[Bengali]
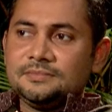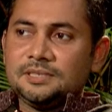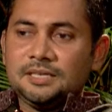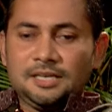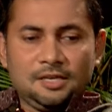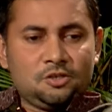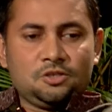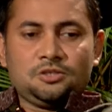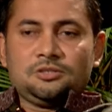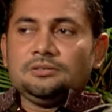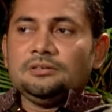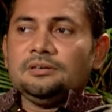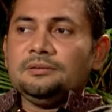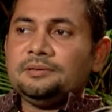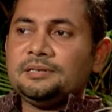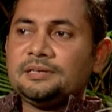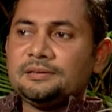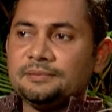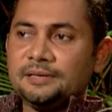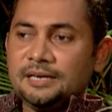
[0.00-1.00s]
কিচ্ছু হবে
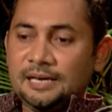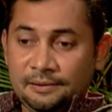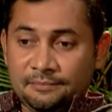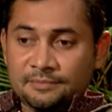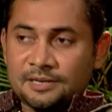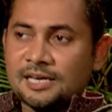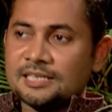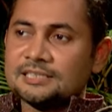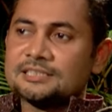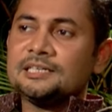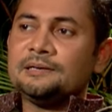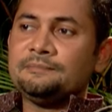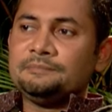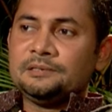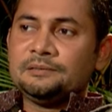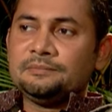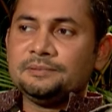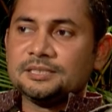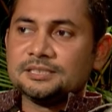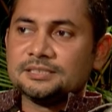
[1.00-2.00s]
না ভাই আমরা আসি
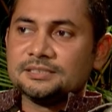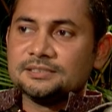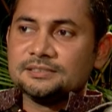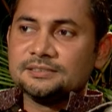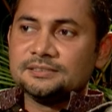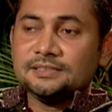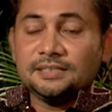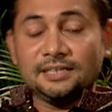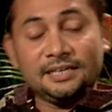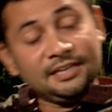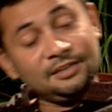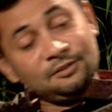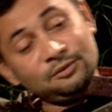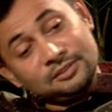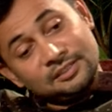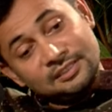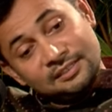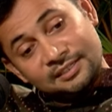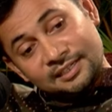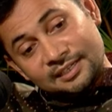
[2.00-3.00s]
আপনার পাশে এই
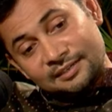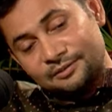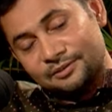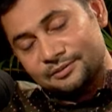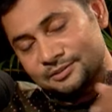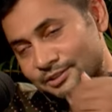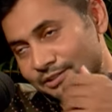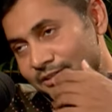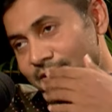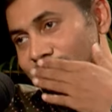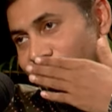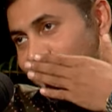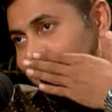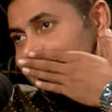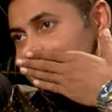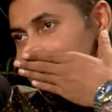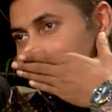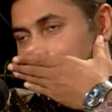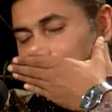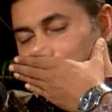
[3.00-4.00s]
কথাটা যখন
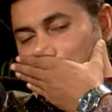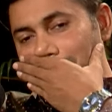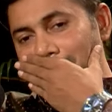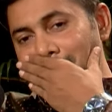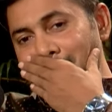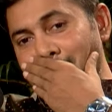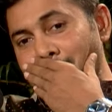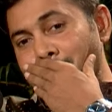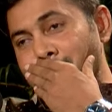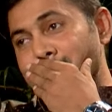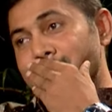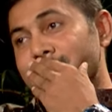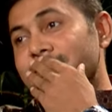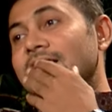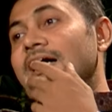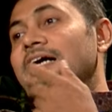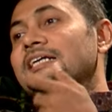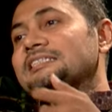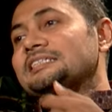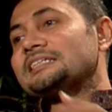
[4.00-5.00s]
বলে আমার তখন
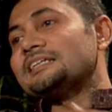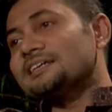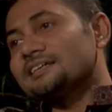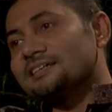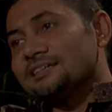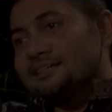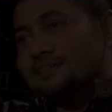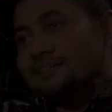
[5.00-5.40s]
হাসি লাগে